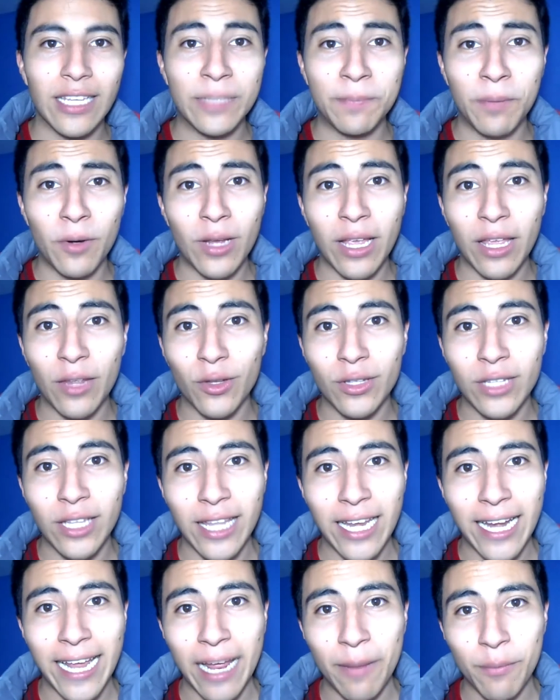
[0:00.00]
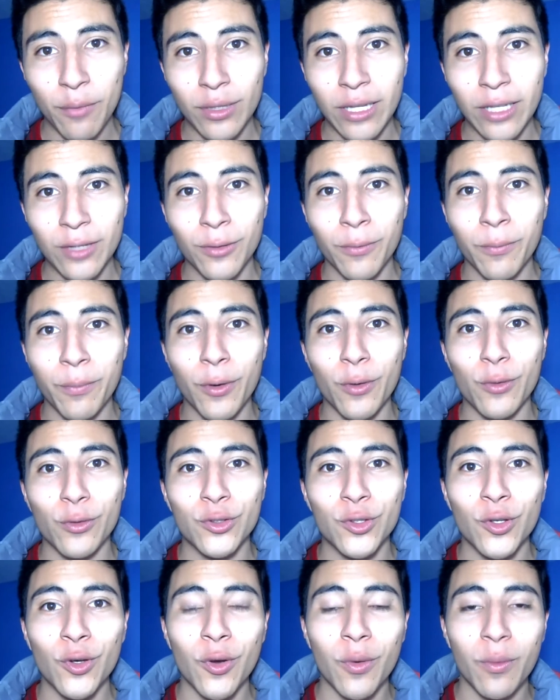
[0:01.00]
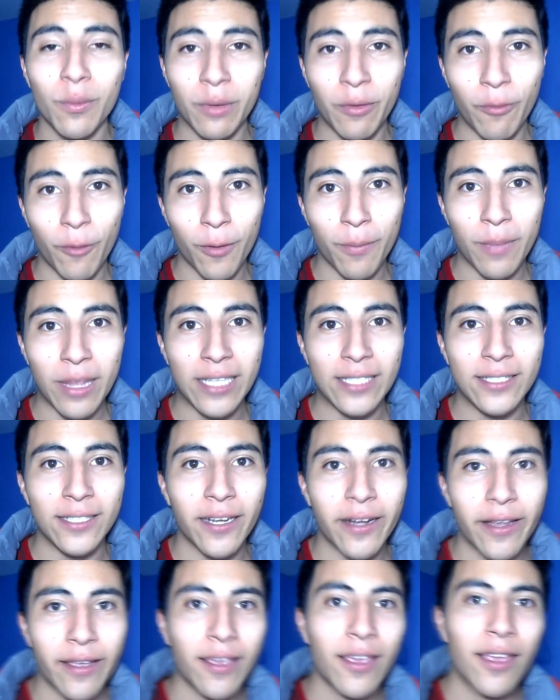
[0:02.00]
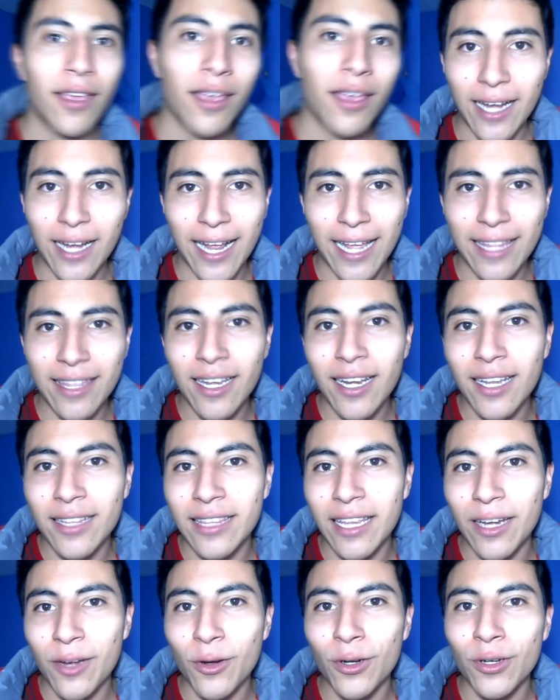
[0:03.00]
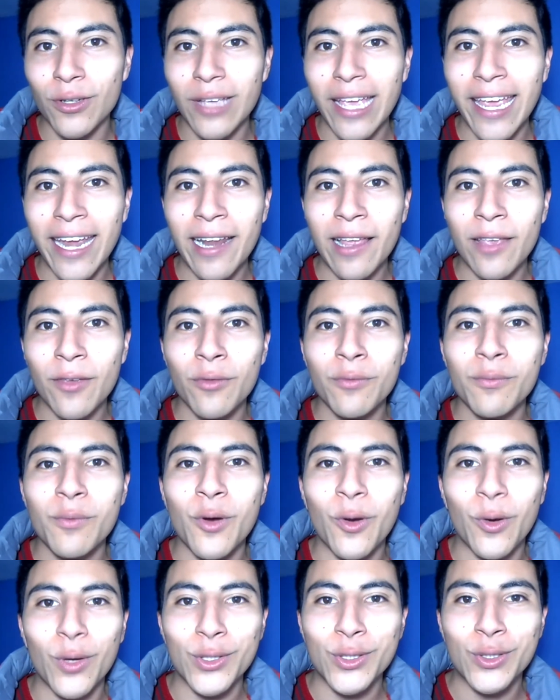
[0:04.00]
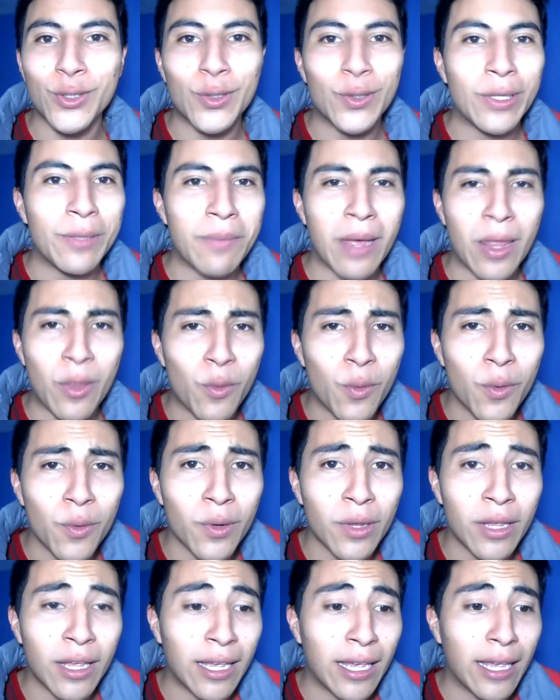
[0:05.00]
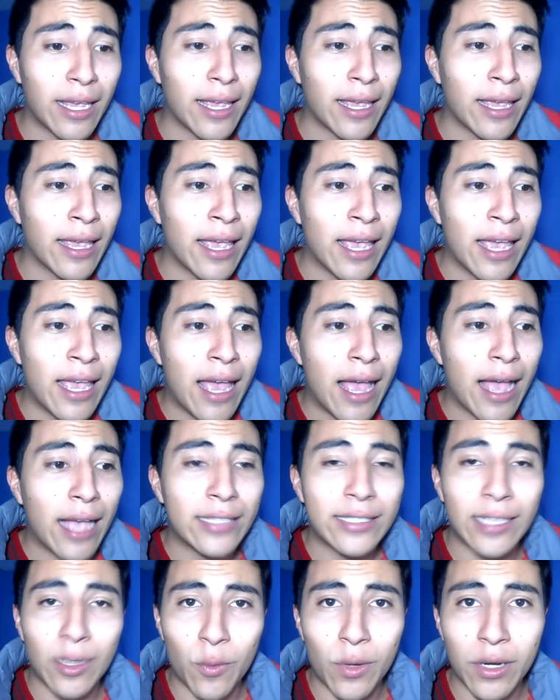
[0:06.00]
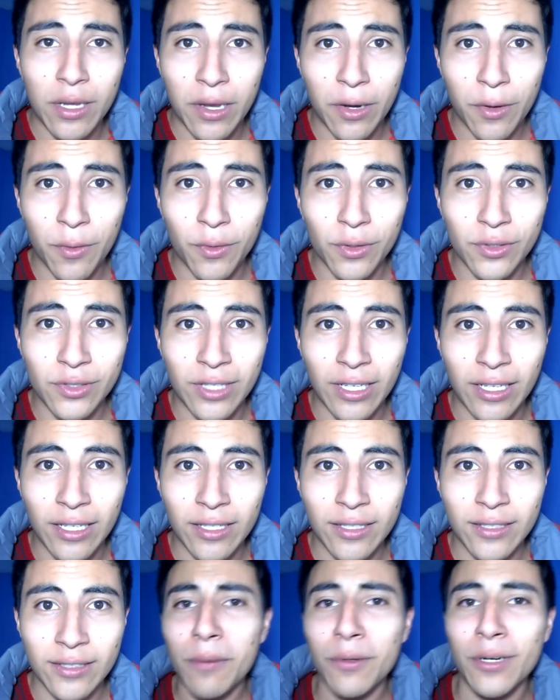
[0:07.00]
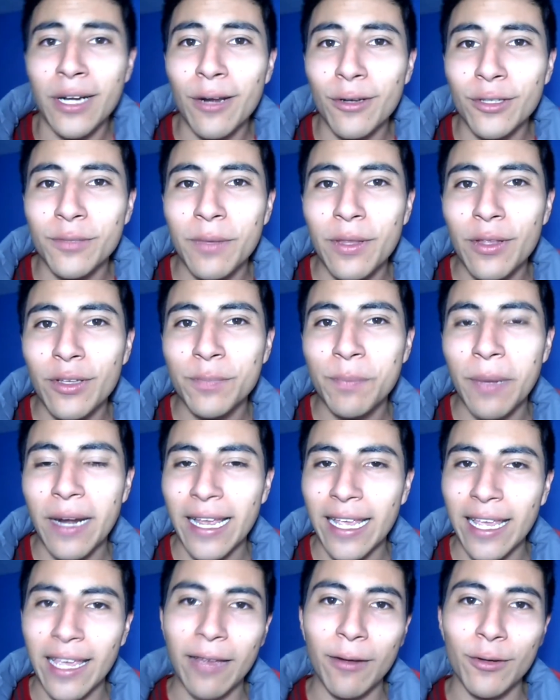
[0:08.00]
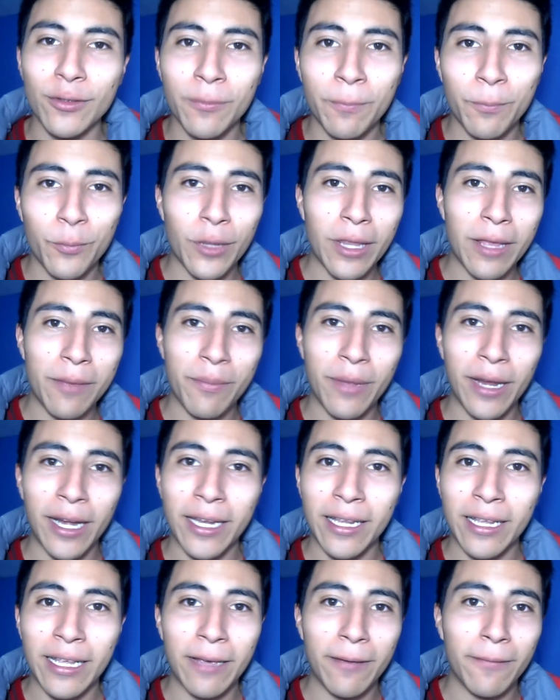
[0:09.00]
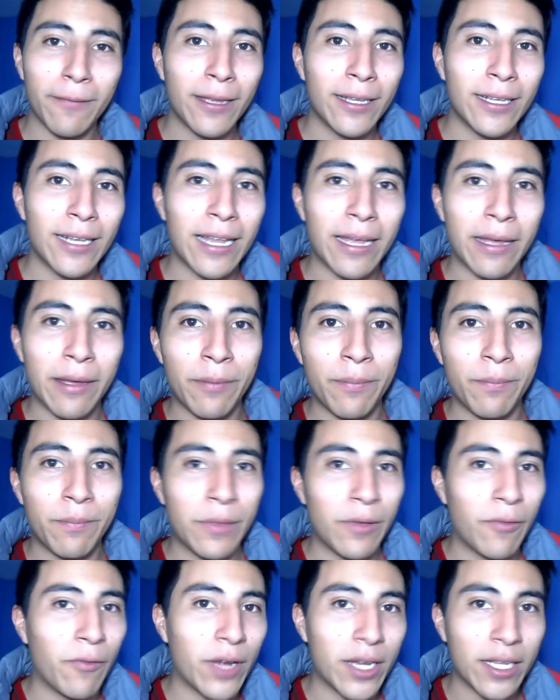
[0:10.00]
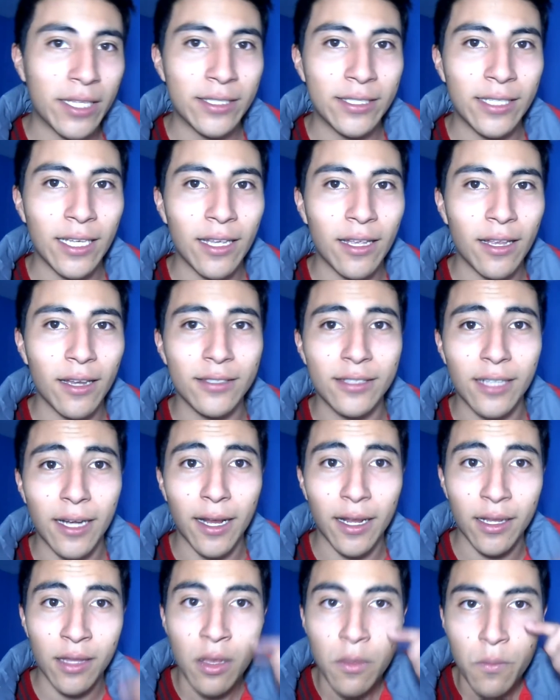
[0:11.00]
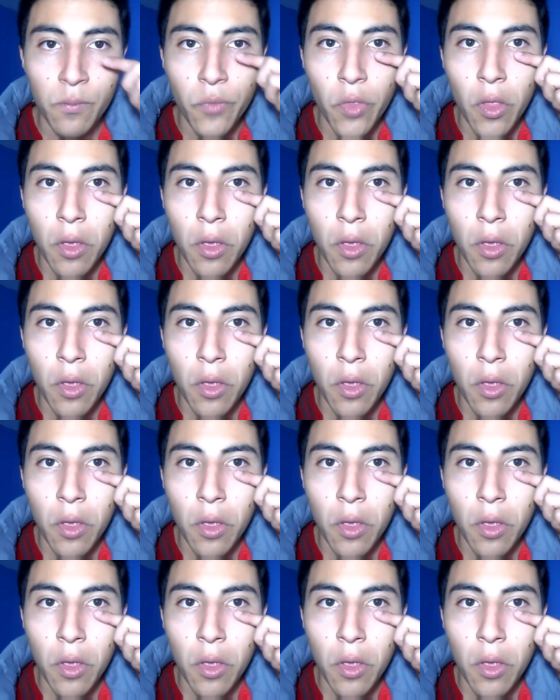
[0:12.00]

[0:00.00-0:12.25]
y espero que noten el cambio tanto en producción como en mi forma de ser. En el canal anterior era yo un mocoso inmaduro que hacía cualquier cosa. No voy a borrar los videos para que los puedan ver y que vean la diferencia y que les traigan